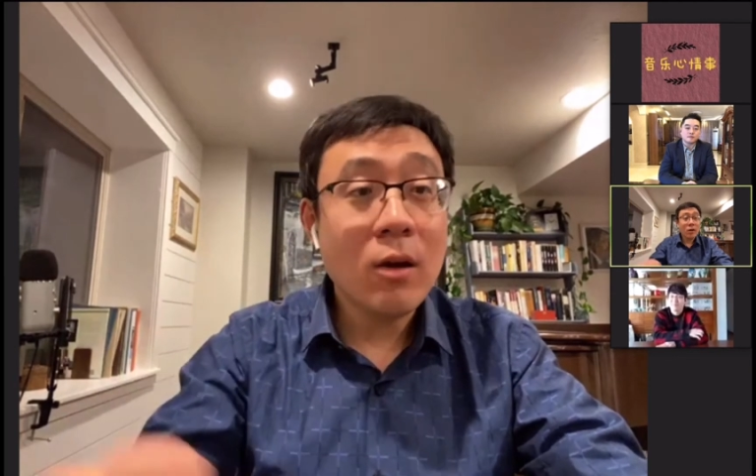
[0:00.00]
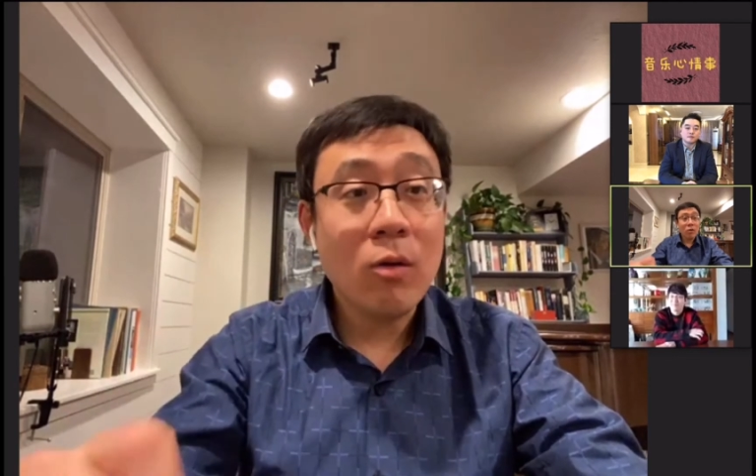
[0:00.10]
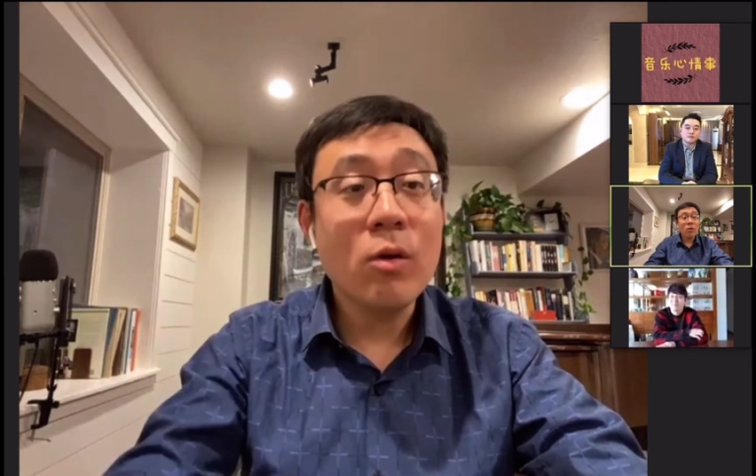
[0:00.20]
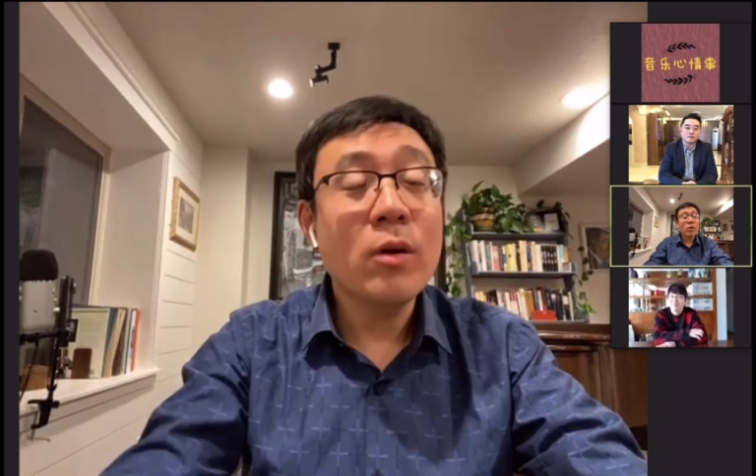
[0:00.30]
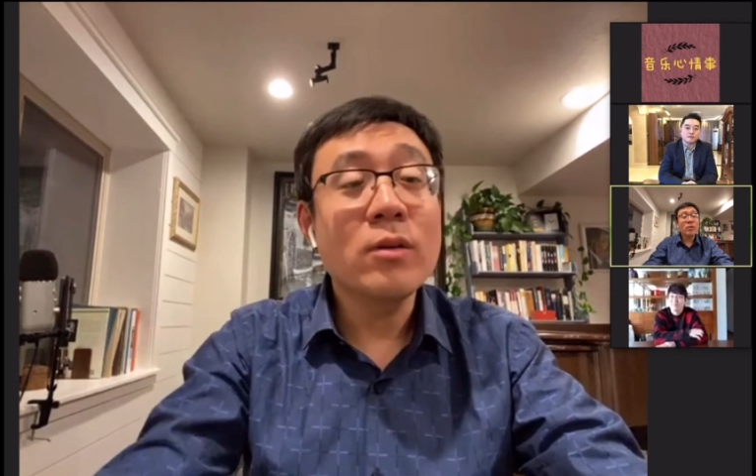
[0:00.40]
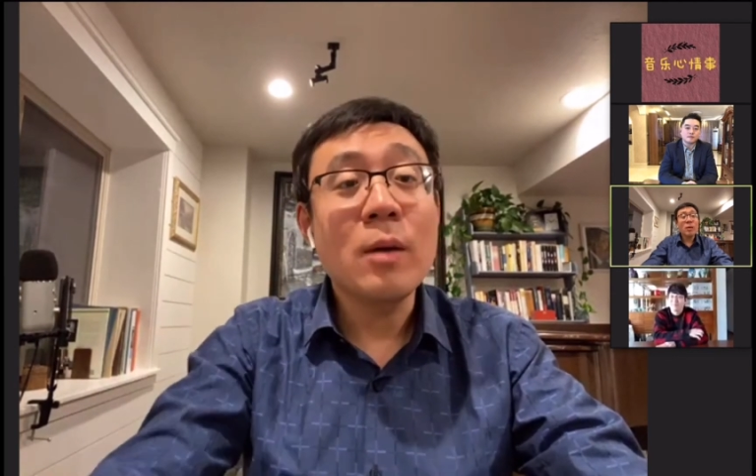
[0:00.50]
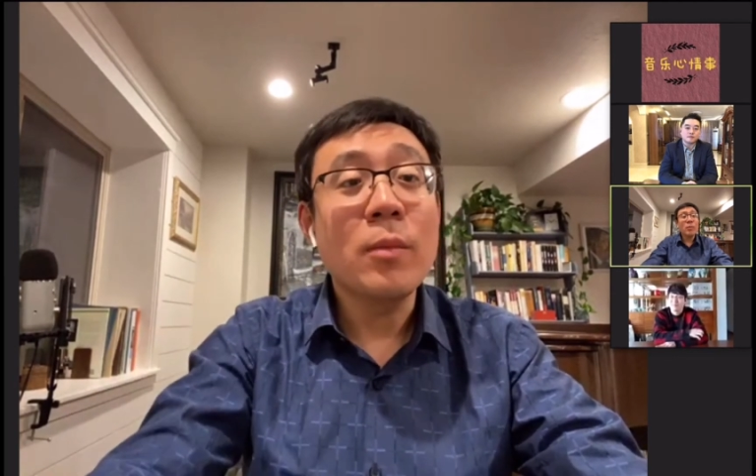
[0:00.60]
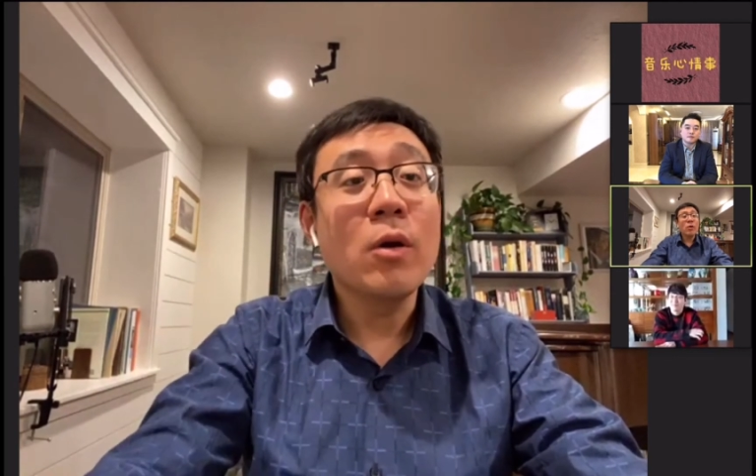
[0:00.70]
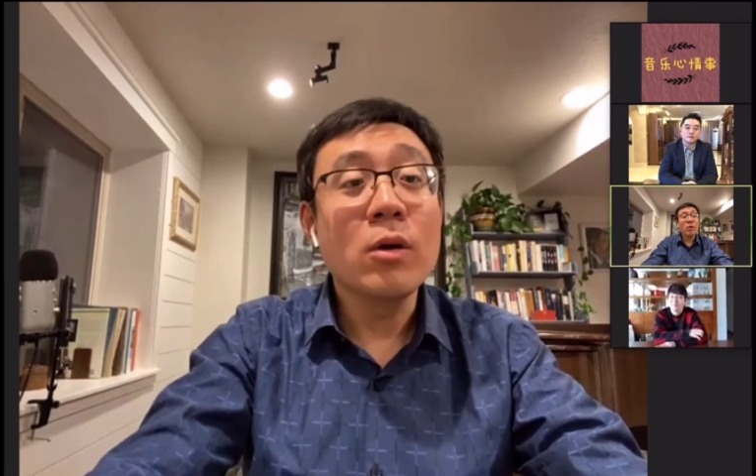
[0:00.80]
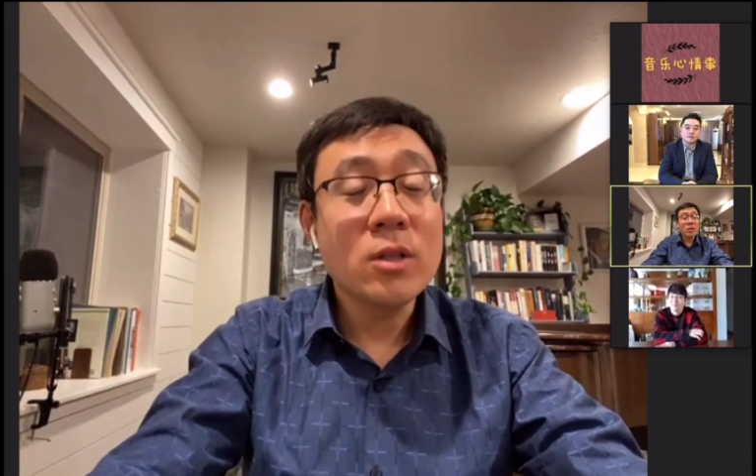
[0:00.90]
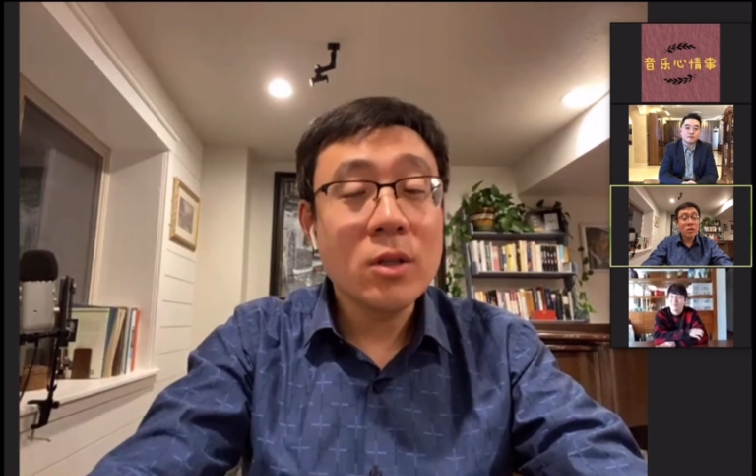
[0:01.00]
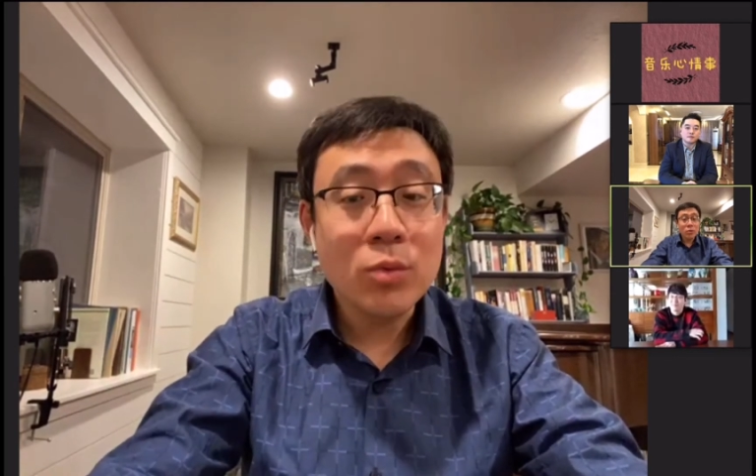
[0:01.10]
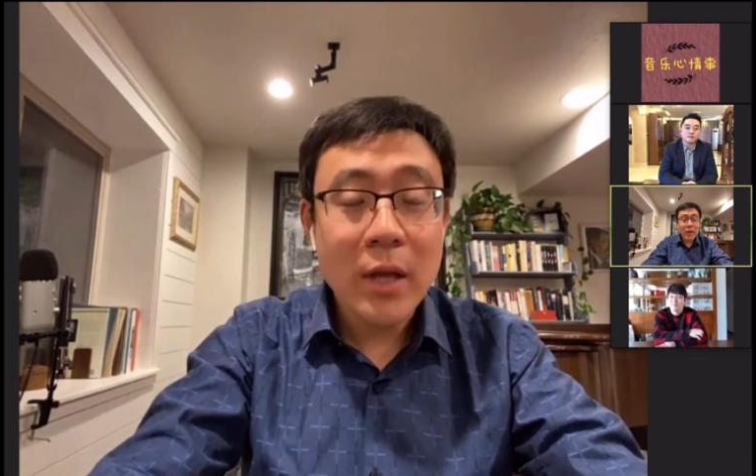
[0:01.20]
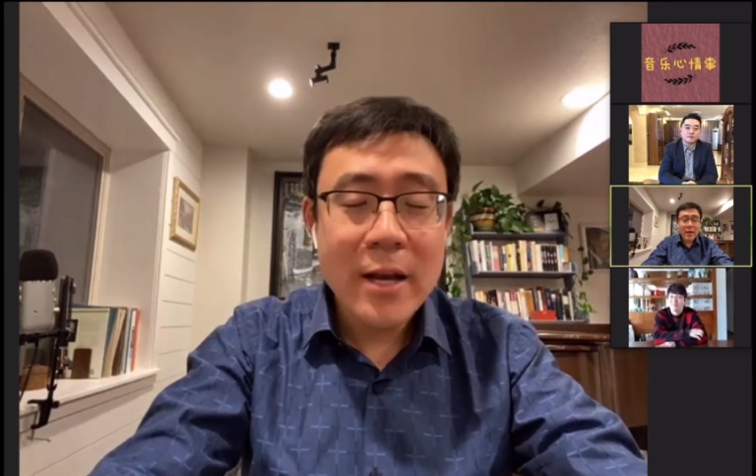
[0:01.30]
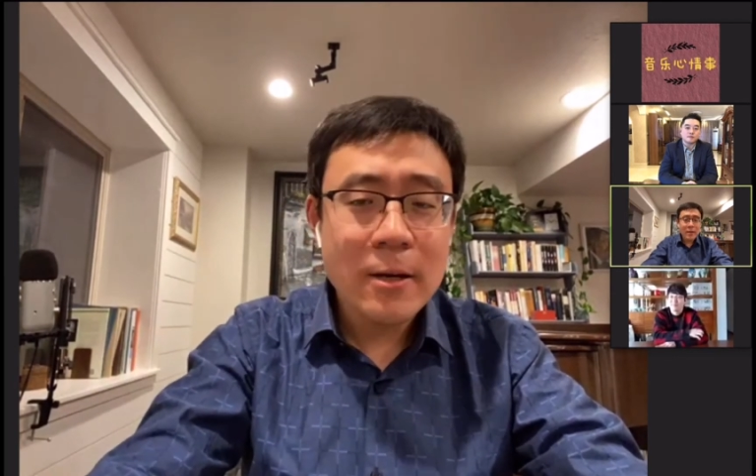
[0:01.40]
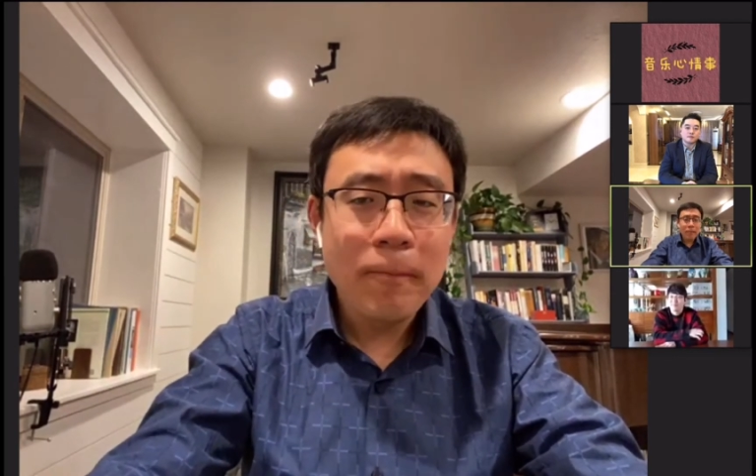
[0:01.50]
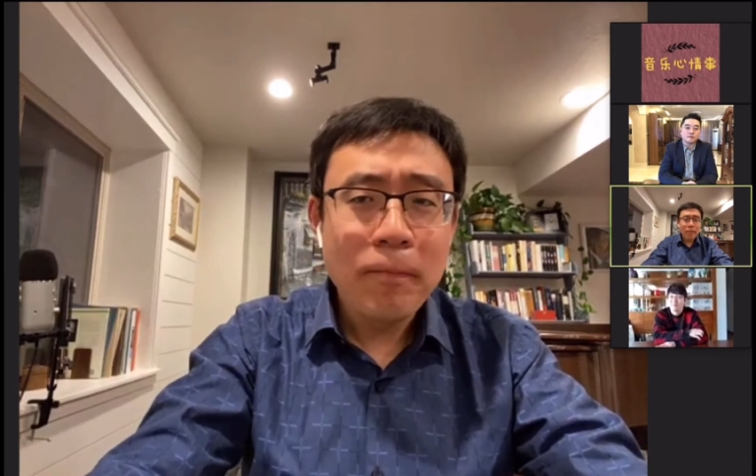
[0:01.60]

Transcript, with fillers: 活跃在美国的这个舞台上。